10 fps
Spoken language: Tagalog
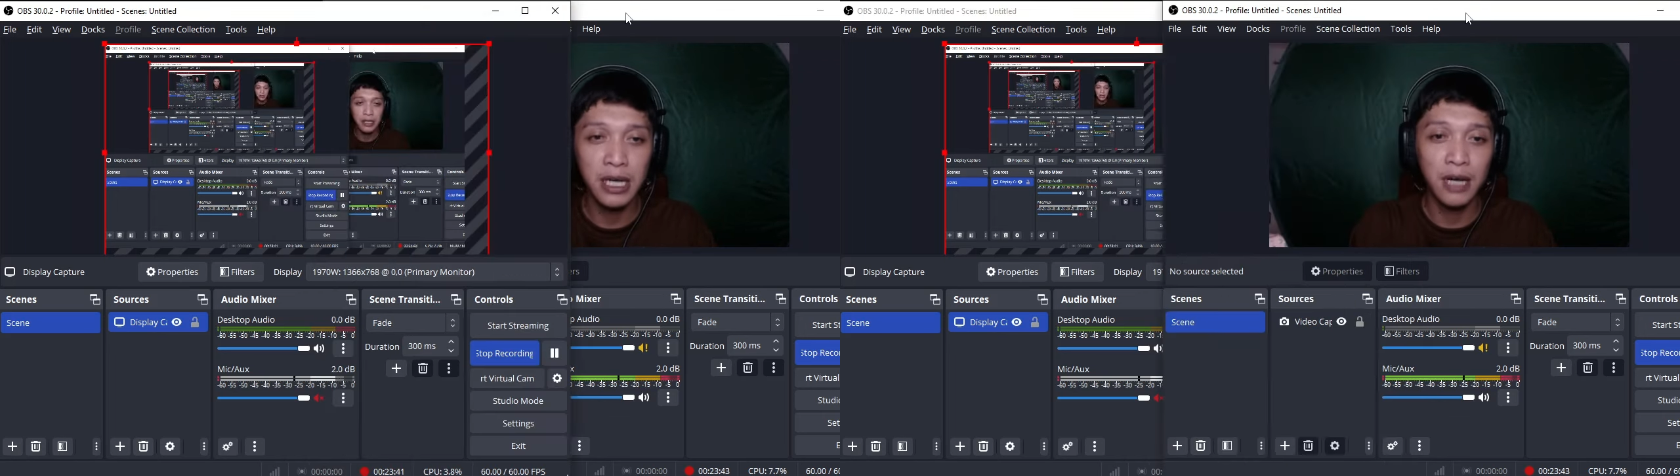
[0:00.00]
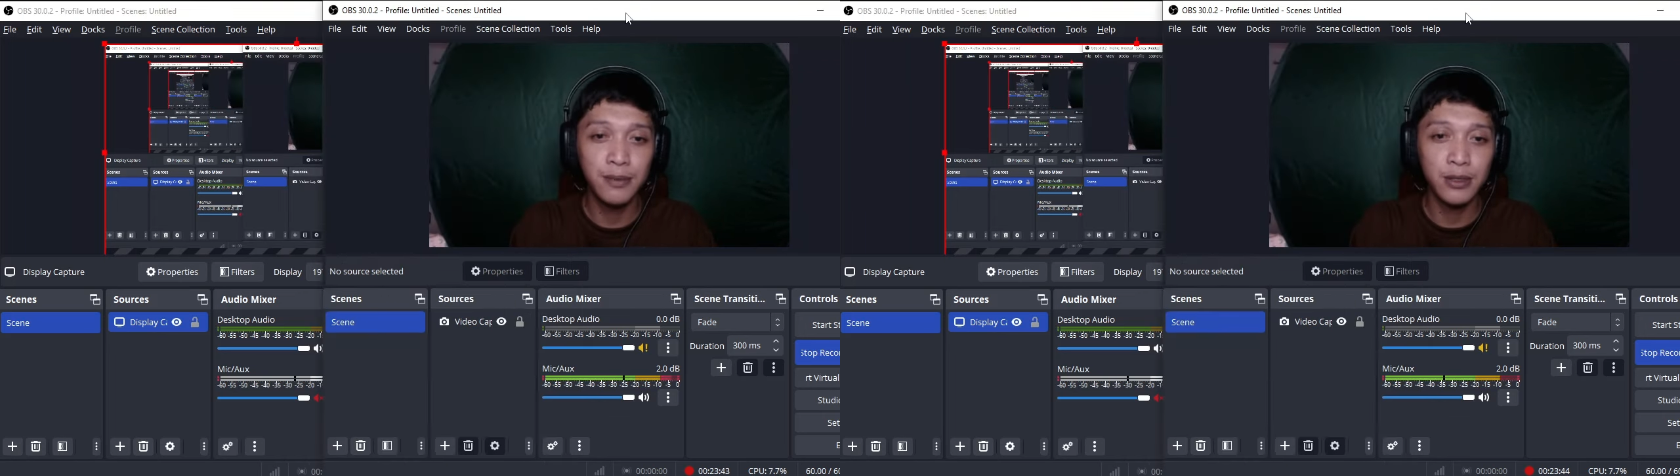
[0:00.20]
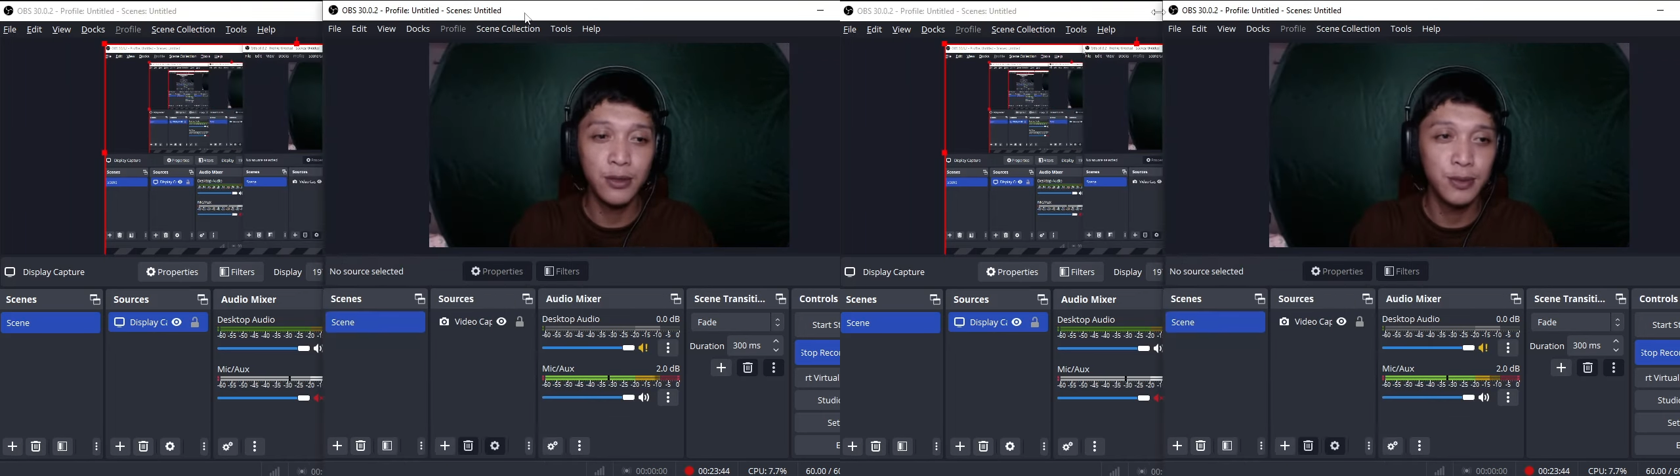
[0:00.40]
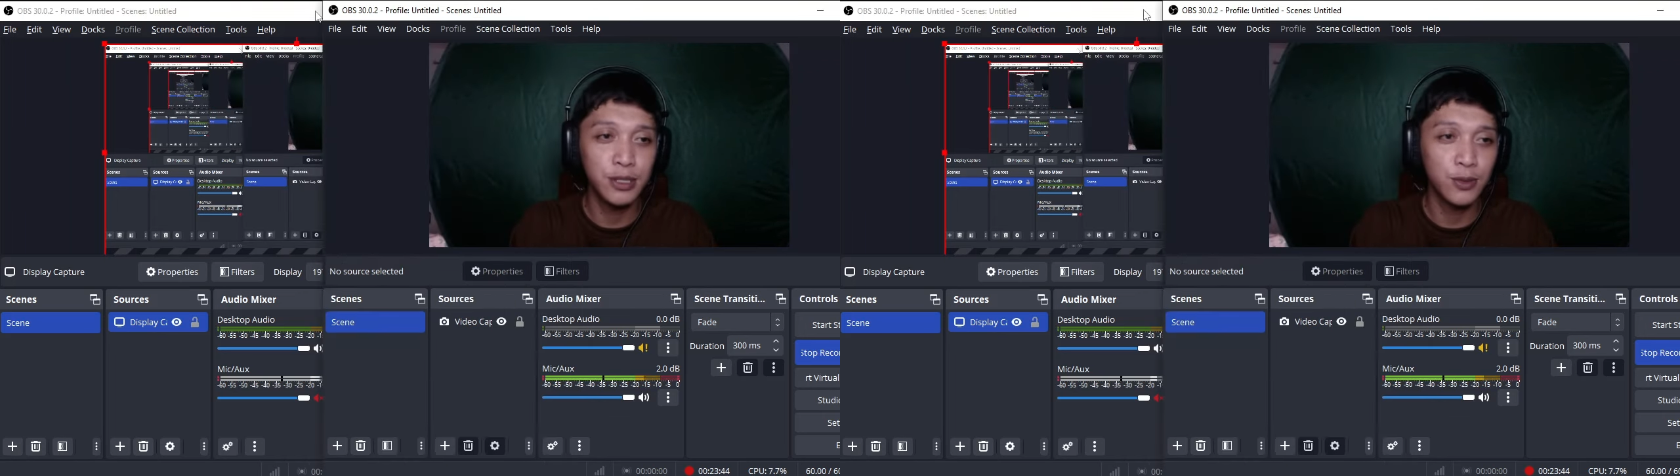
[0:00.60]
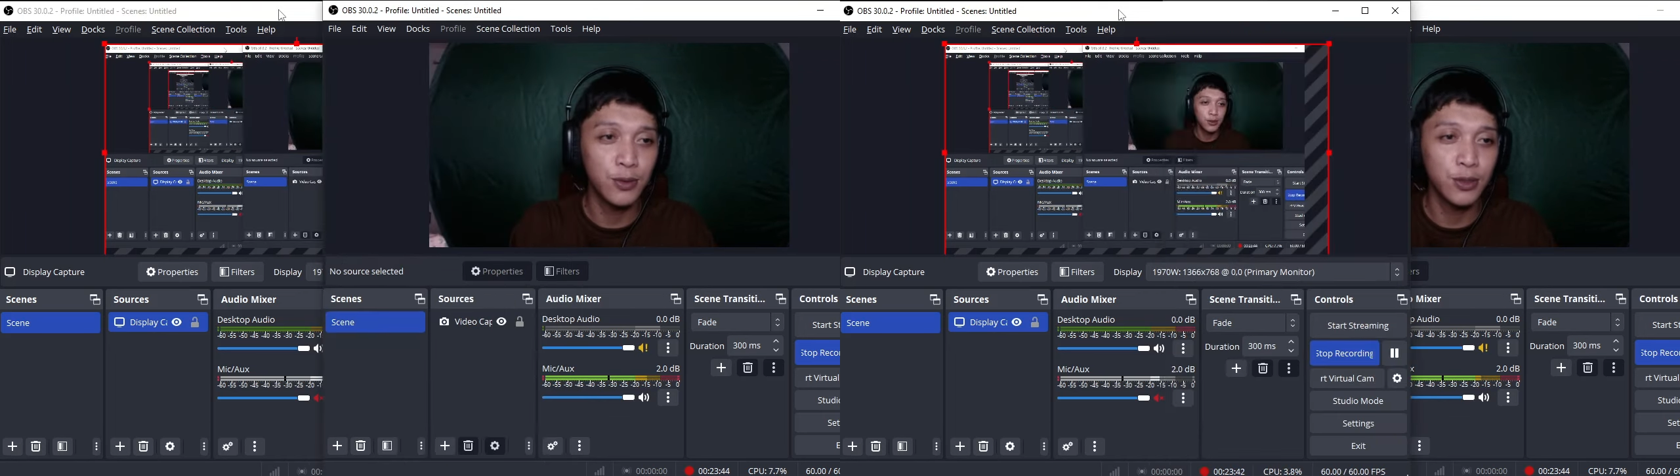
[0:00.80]
gamit kong Ob
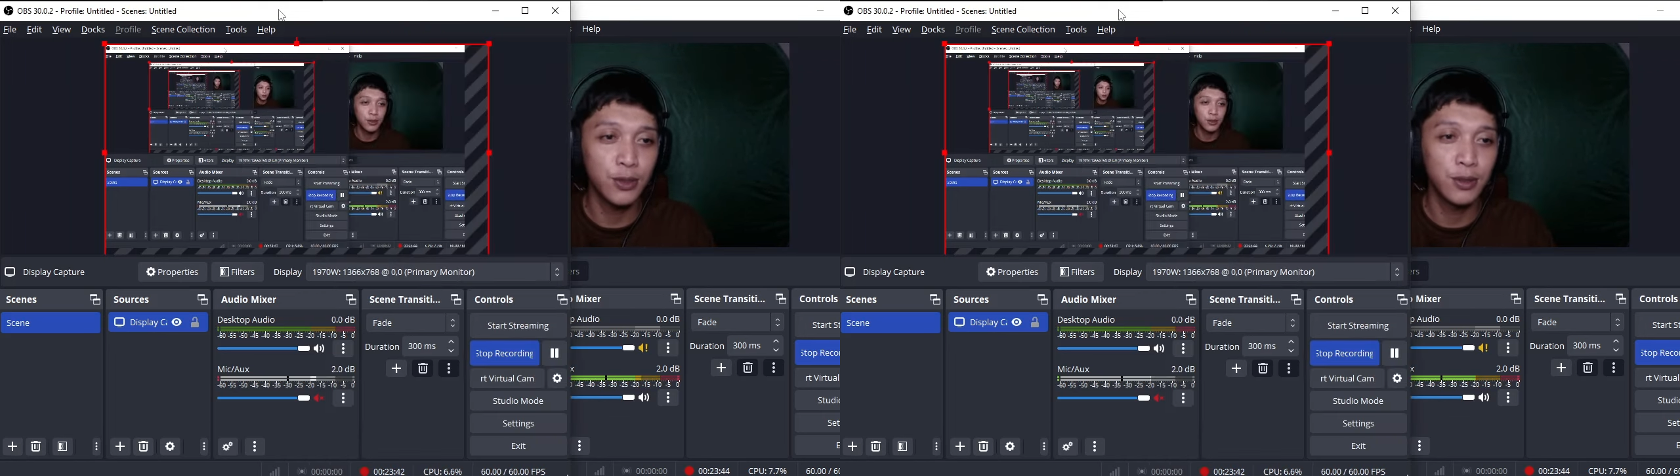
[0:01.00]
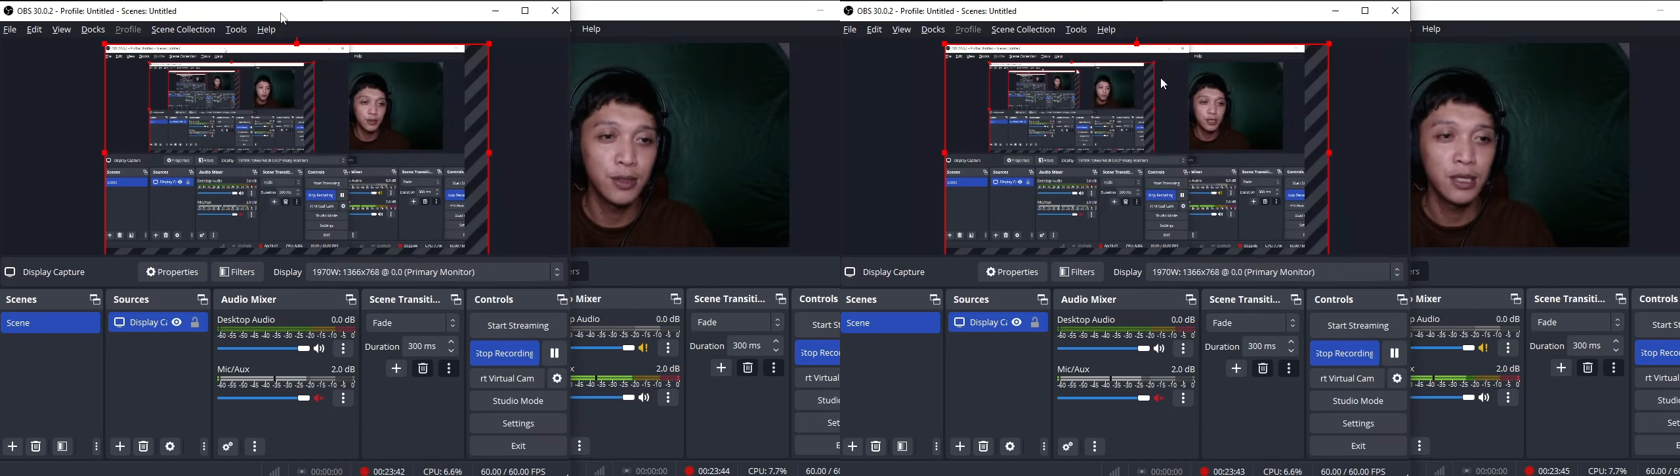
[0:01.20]
Studio.